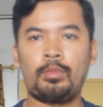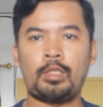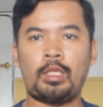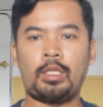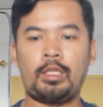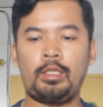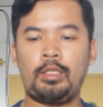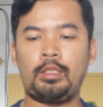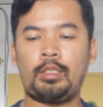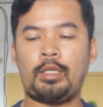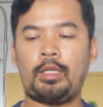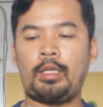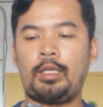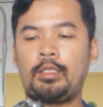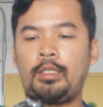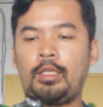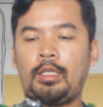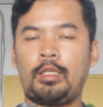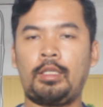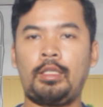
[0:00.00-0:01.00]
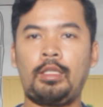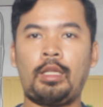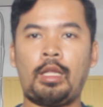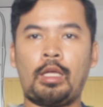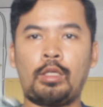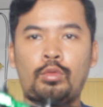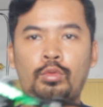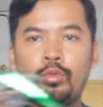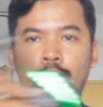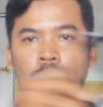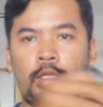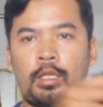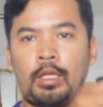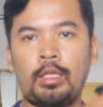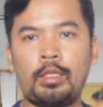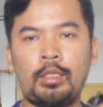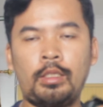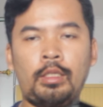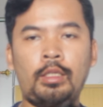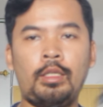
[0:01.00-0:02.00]
Tadi kita geser gini langsung dia
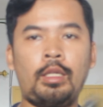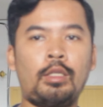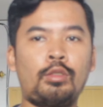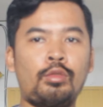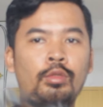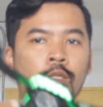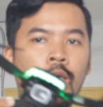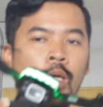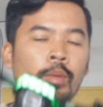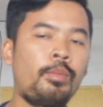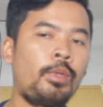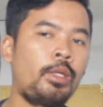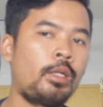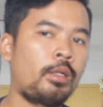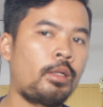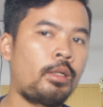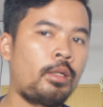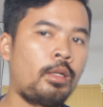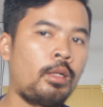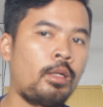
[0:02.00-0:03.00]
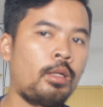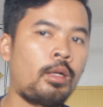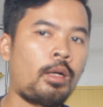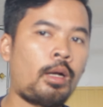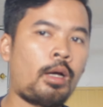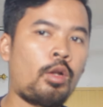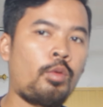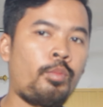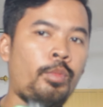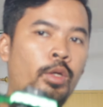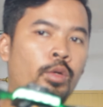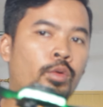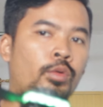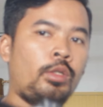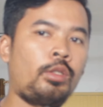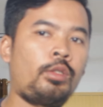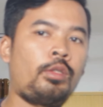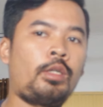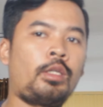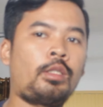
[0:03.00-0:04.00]
lari gini, langsung diambil. Kalau bingung
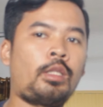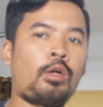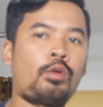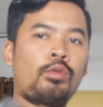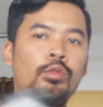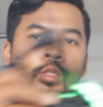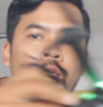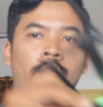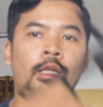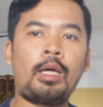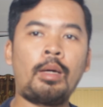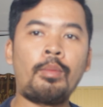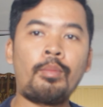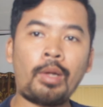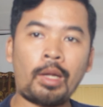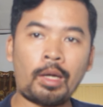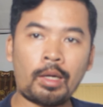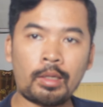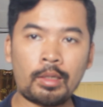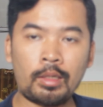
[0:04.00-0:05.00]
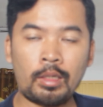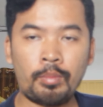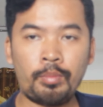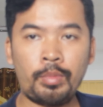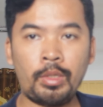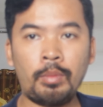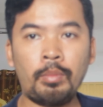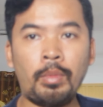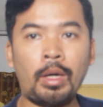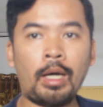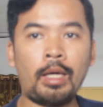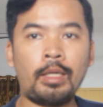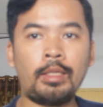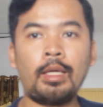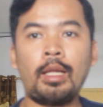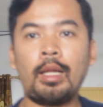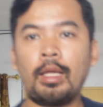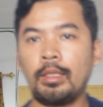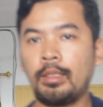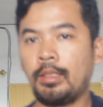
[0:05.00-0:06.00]
gitu ya, takutnya dia nabrak, lebih
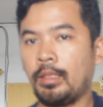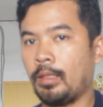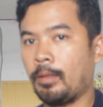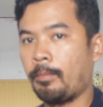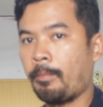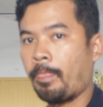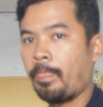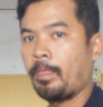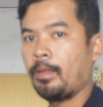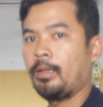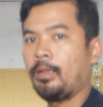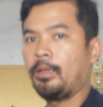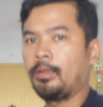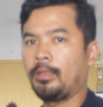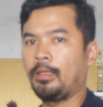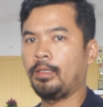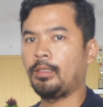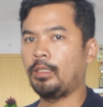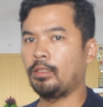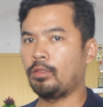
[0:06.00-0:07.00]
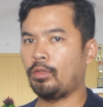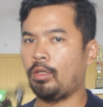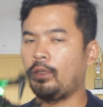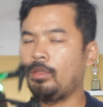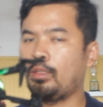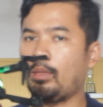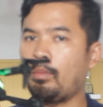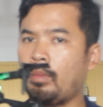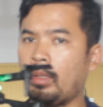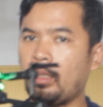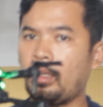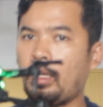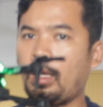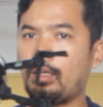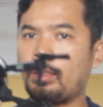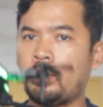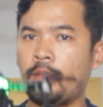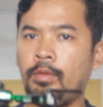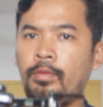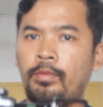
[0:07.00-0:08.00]
bahaya lagi. Oke, sensor anti tabrak
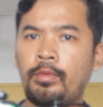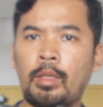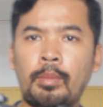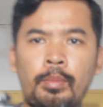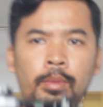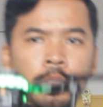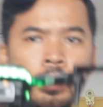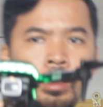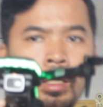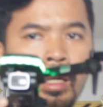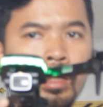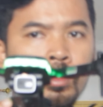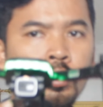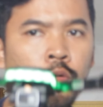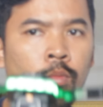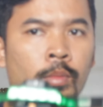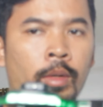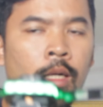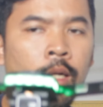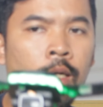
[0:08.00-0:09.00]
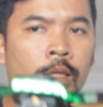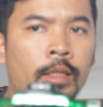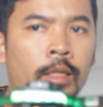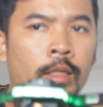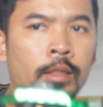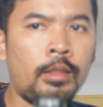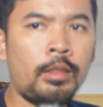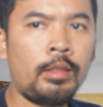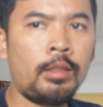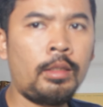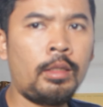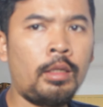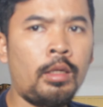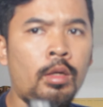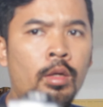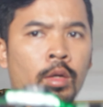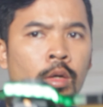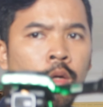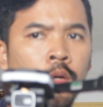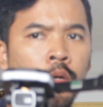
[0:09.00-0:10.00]
aktif tapi kita akan coba lagi nanti di
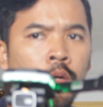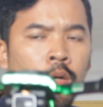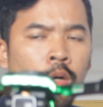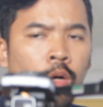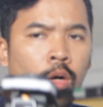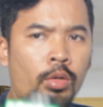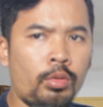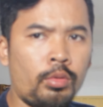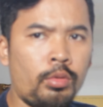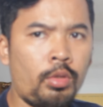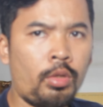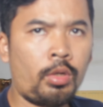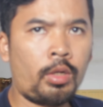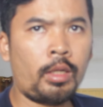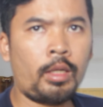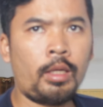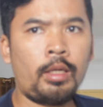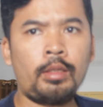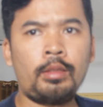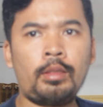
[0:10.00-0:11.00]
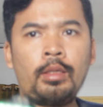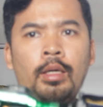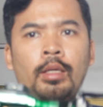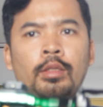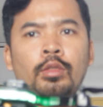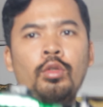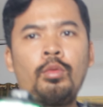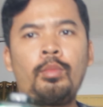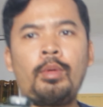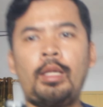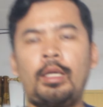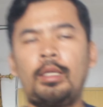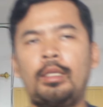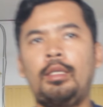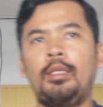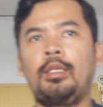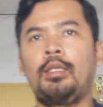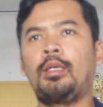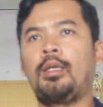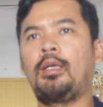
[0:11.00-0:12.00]
outdoor ya. Kita akan coba
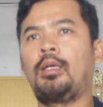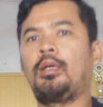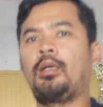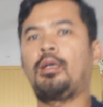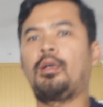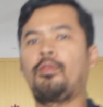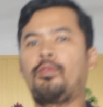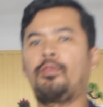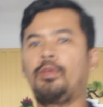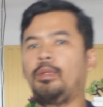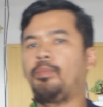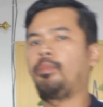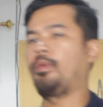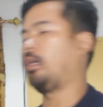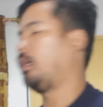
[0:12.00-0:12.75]
lagi uh, flip